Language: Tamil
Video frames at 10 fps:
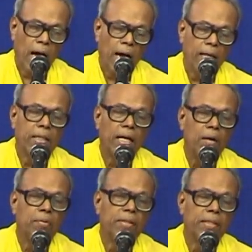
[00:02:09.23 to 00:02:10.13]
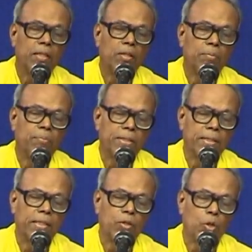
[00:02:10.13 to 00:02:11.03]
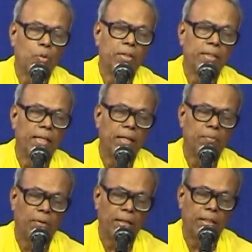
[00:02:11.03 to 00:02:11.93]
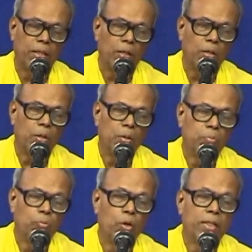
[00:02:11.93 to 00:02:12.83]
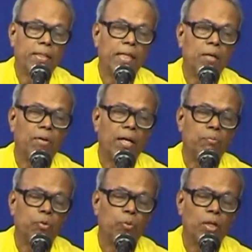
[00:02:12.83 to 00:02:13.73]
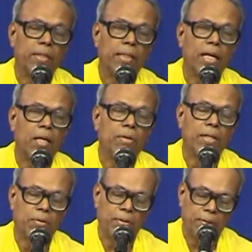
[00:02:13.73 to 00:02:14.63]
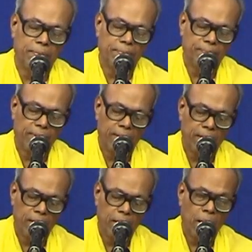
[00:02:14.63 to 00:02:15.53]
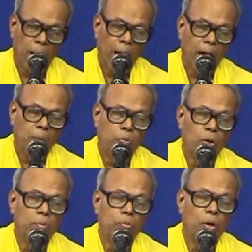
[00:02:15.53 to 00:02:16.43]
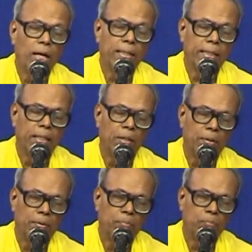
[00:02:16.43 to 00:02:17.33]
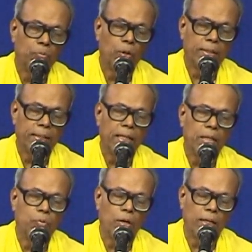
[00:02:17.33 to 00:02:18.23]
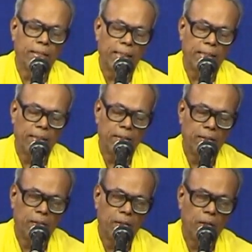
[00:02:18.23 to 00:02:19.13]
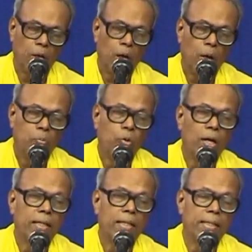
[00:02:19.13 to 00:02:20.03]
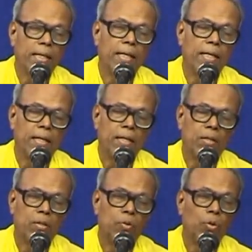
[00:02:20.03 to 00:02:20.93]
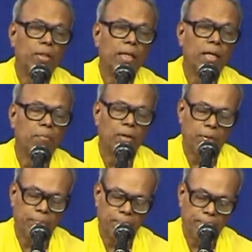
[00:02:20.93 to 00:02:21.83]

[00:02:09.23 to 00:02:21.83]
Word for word: அந்த காமத்தி பசித்தி கோபத்தியை மாற்றி மூலத்தீயை மூலத்தீயாக மாற்ற வேண்டும் மூல முகலாக்கினி மூலத்தீ அல்லது முகலாக்கினி மூலாக்கினியே ஜோதியாக மாறும்